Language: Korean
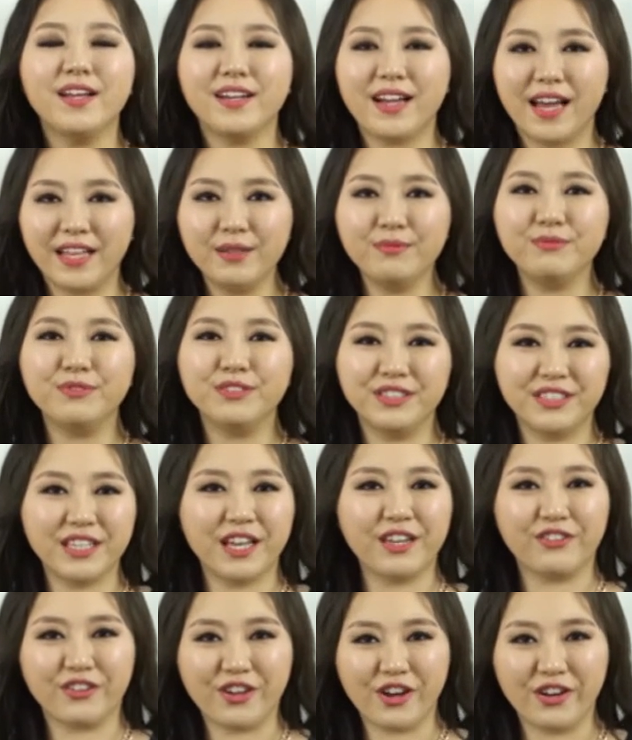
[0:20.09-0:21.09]
라는
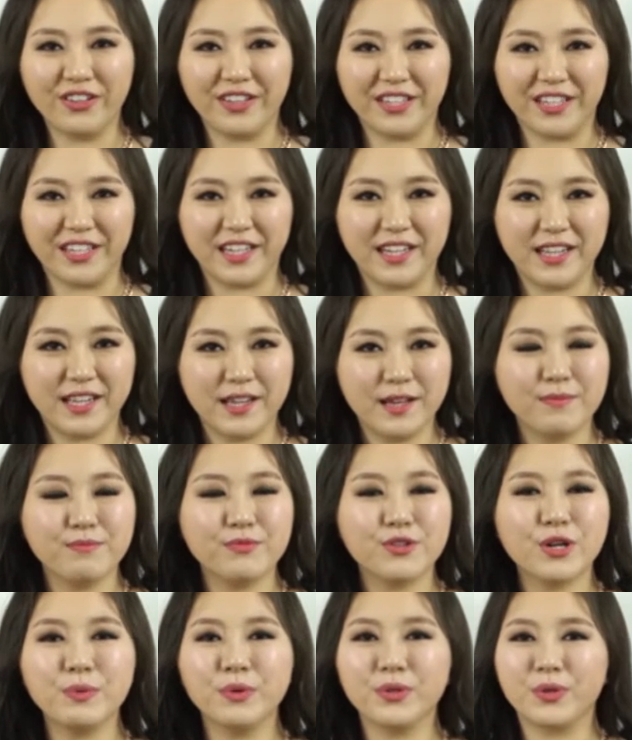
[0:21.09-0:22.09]
문제 유형들
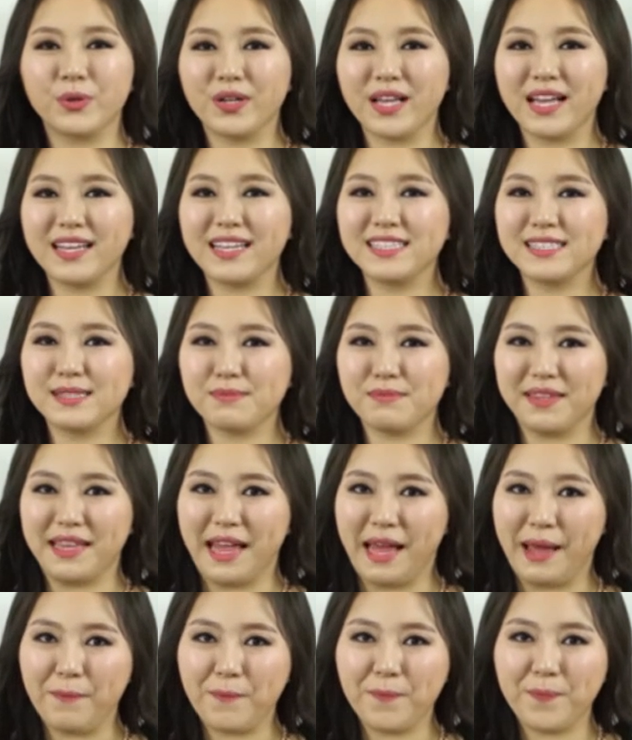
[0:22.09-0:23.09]
풀어보도록
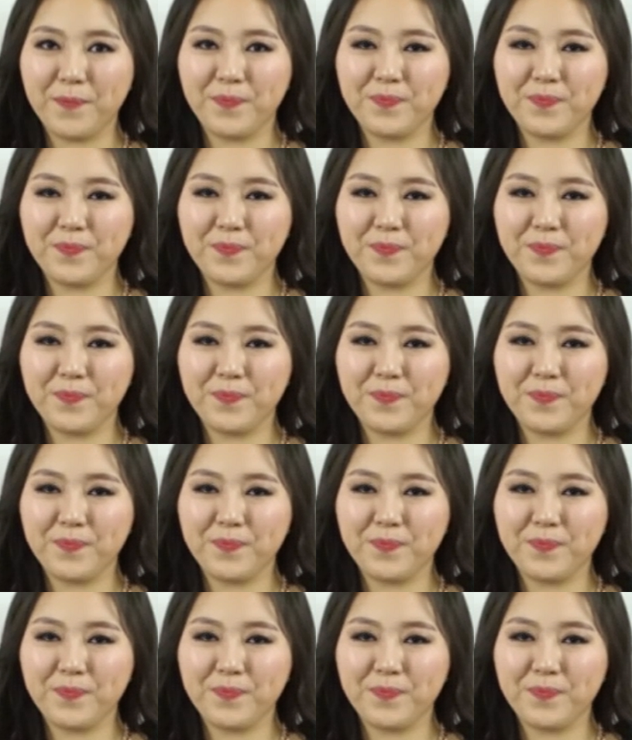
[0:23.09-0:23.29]
하겠습니다